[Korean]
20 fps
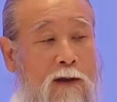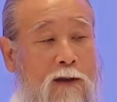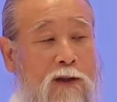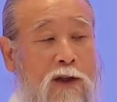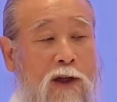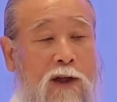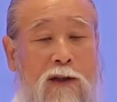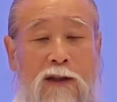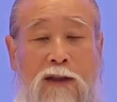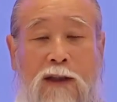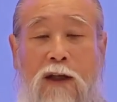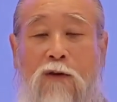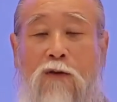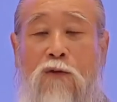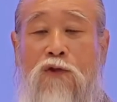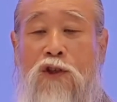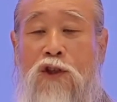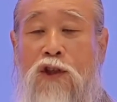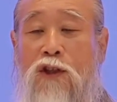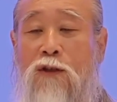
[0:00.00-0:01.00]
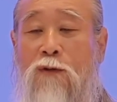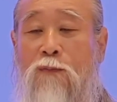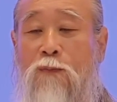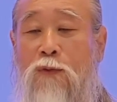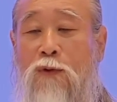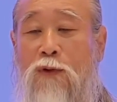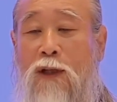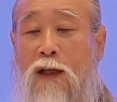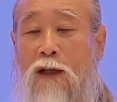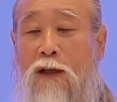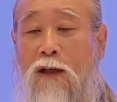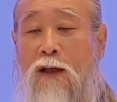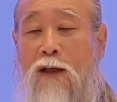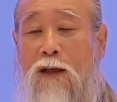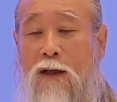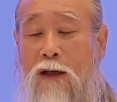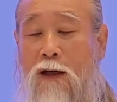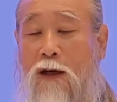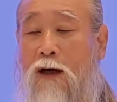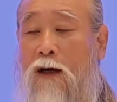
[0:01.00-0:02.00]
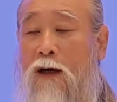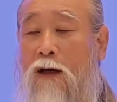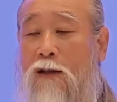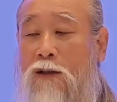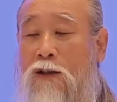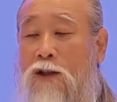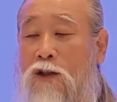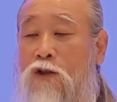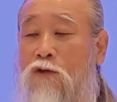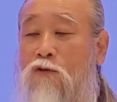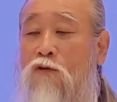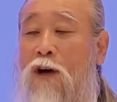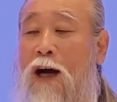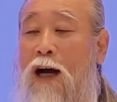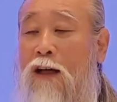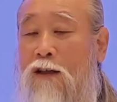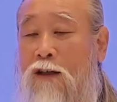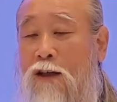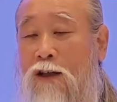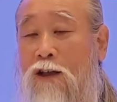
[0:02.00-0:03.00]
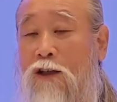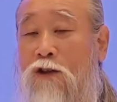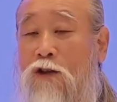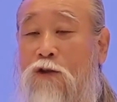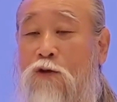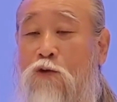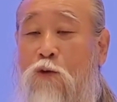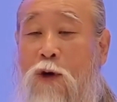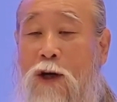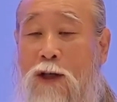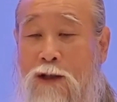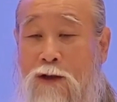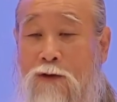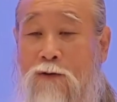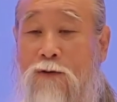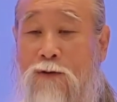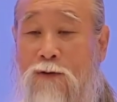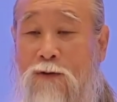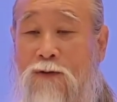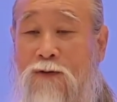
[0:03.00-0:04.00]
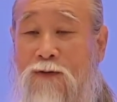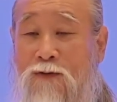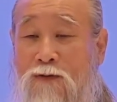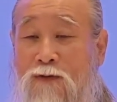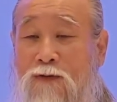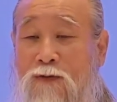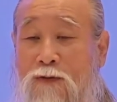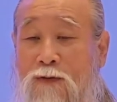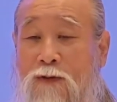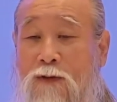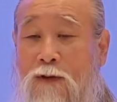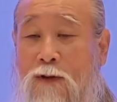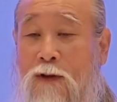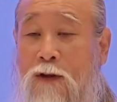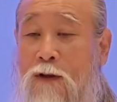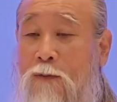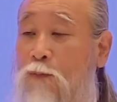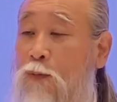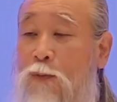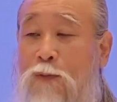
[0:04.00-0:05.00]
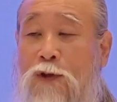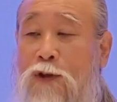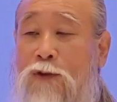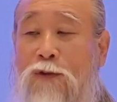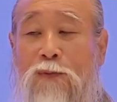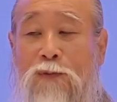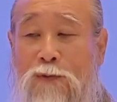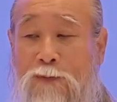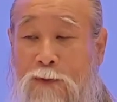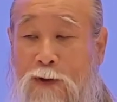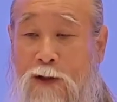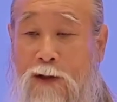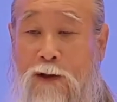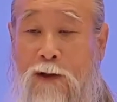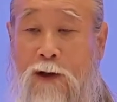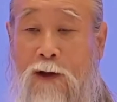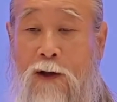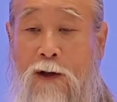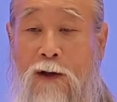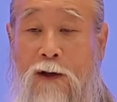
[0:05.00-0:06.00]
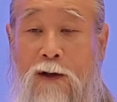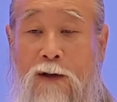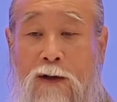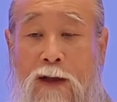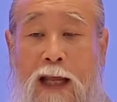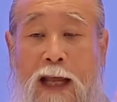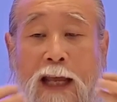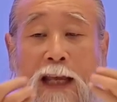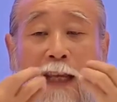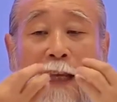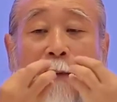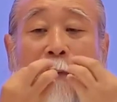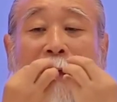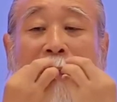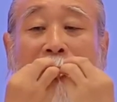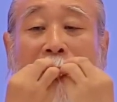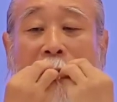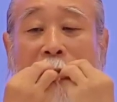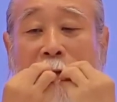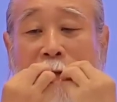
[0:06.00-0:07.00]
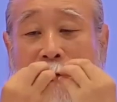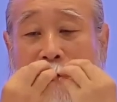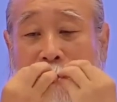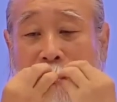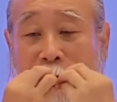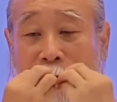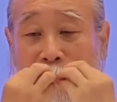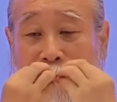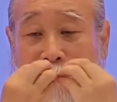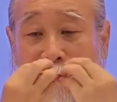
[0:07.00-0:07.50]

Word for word: 절대로 지금보다 아, 지구 환경이 더 좋아지고 그런 법칙은 없습니다. 내 입에 달렸어.